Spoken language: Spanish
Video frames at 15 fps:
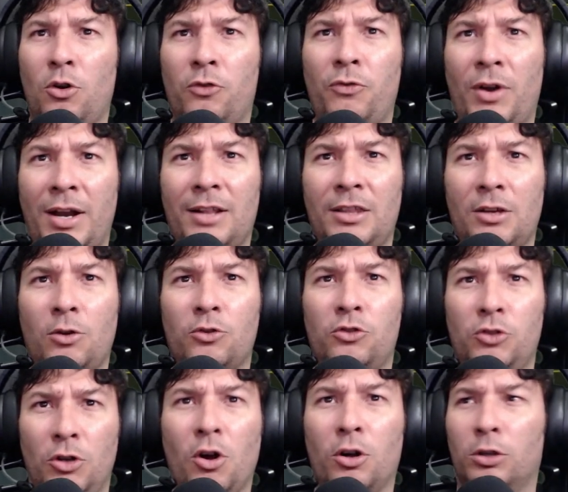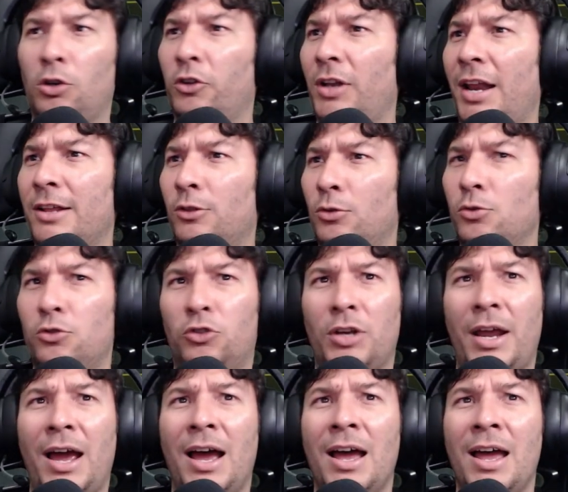de los fanáticos y otros de la
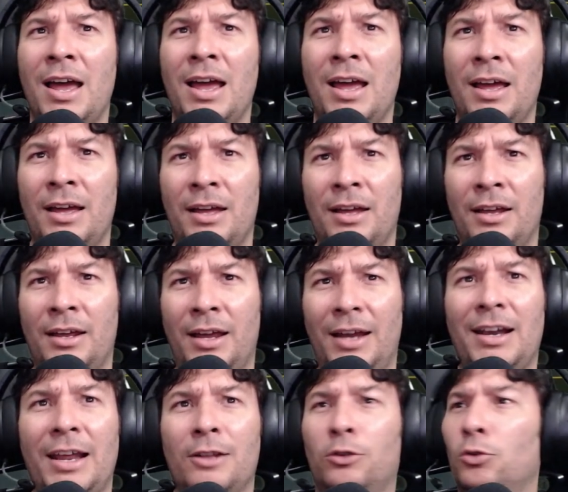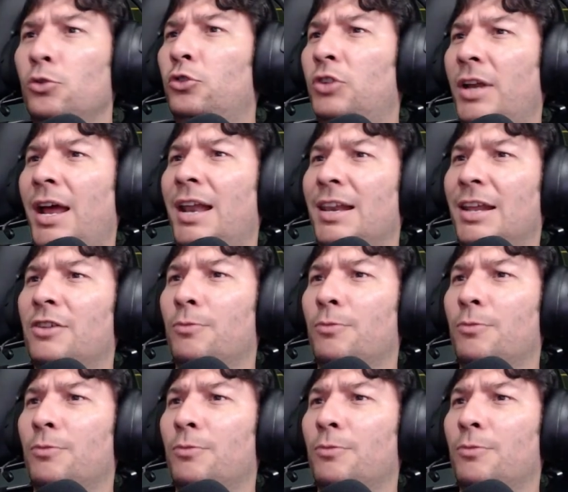industria. En la industria les